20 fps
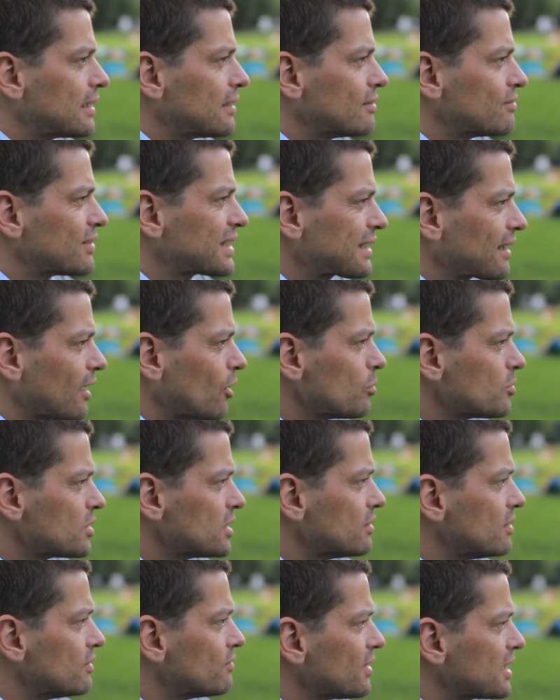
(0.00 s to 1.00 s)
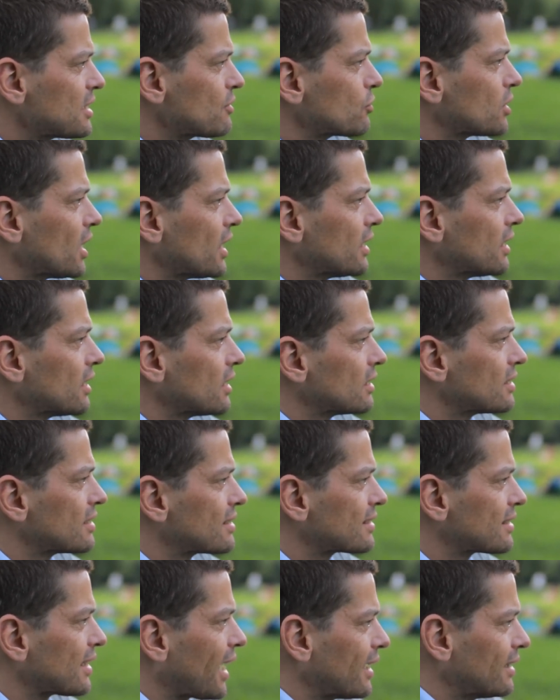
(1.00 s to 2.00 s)
was glauben Sie, in was für einer
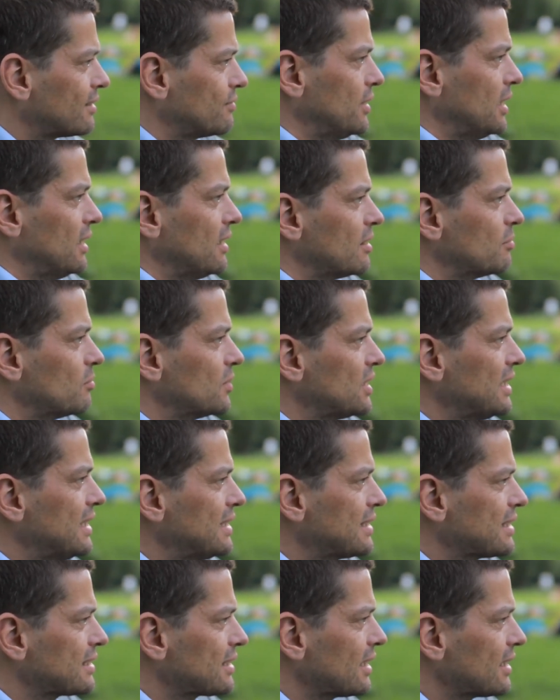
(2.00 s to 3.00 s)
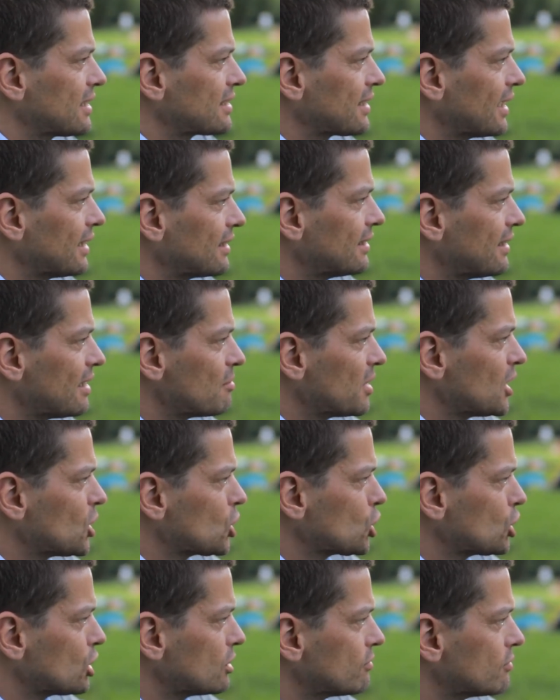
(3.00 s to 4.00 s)
Zeit wir leben? Ist das eine Zeit, in der
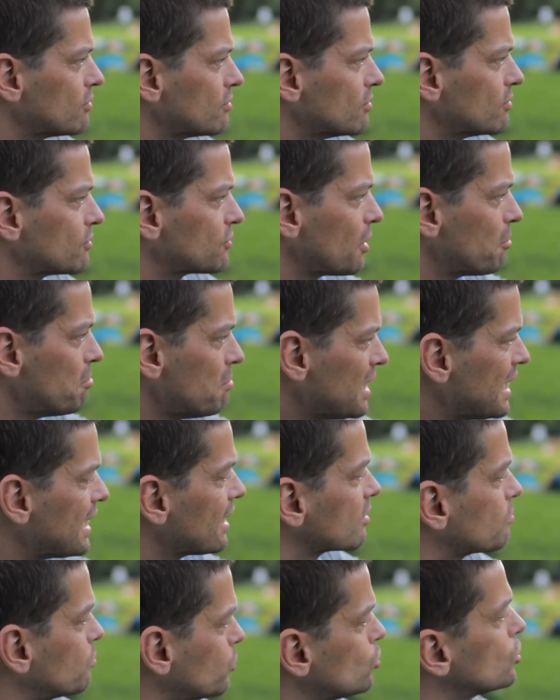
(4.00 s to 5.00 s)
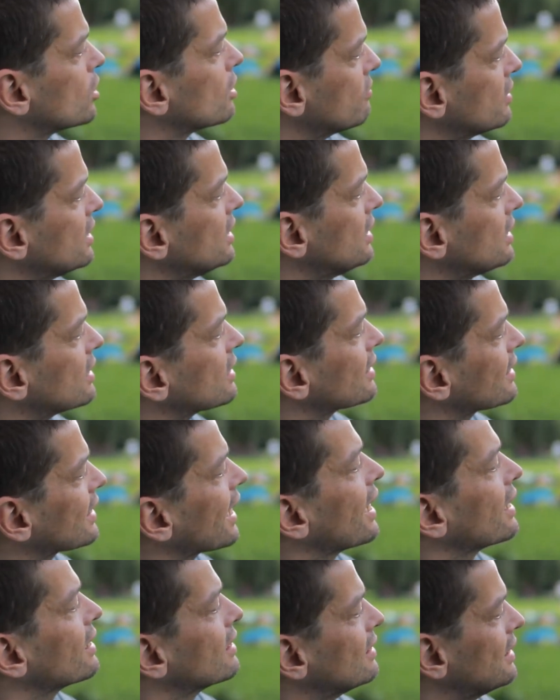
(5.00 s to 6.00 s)
Menschen vermehrt Bücher wie Ihre gerne